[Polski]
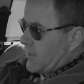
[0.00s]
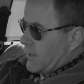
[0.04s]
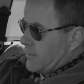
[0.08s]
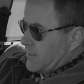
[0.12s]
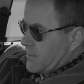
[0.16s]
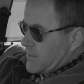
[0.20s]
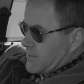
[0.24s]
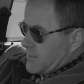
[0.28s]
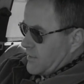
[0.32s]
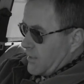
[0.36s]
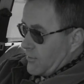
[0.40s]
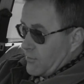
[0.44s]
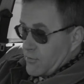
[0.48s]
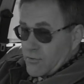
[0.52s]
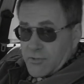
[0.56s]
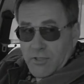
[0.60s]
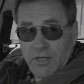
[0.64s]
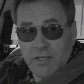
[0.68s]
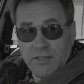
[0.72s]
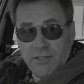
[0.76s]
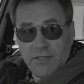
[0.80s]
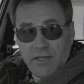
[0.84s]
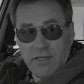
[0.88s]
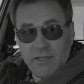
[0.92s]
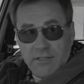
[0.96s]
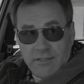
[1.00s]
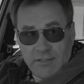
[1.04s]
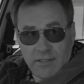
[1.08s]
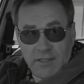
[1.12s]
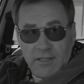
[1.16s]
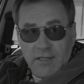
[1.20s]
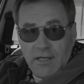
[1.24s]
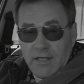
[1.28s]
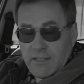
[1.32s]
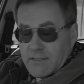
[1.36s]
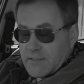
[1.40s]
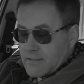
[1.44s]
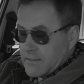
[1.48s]
deska rozdzielcza jest
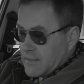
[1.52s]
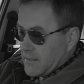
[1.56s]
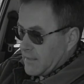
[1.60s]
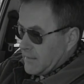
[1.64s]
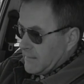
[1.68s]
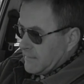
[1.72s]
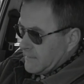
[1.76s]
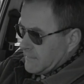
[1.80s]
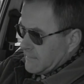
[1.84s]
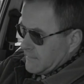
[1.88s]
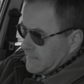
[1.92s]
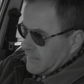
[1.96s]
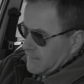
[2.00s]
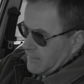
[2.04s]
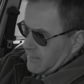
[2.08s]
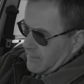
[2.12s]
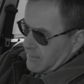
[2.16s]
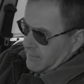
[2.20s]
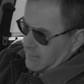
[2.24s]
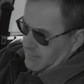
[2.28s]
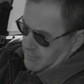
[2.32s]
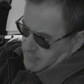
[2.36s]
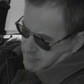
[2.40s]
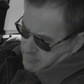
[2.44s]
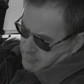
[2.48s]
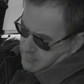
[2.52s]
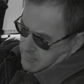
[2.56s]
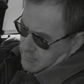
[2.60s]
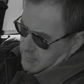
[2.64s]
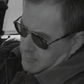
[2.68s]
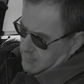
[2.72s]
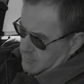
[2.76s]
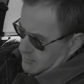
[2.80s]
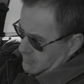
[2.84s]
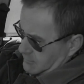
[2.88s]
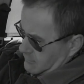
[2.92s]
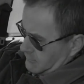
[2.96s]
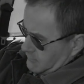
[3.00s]
elegancka.
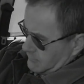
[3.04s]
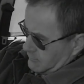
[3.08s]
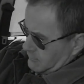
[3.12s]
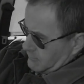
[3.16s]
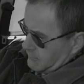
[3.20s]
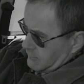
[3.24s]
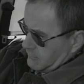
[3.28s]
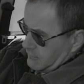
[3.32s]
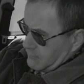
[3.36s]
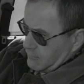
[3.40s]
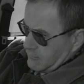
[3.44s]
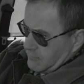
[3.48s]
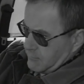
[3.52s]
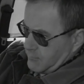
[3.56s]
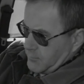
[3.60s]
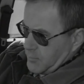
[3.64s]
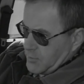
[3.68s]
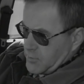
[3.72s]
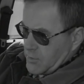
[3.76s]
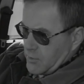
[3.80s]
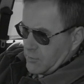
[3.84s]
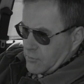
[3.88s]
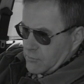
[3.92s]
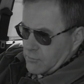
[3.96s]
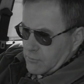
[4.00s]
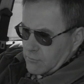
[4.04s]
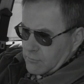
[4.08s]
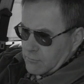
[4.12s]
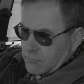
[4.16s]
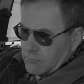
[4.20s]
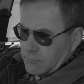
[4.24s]
No, w porządku.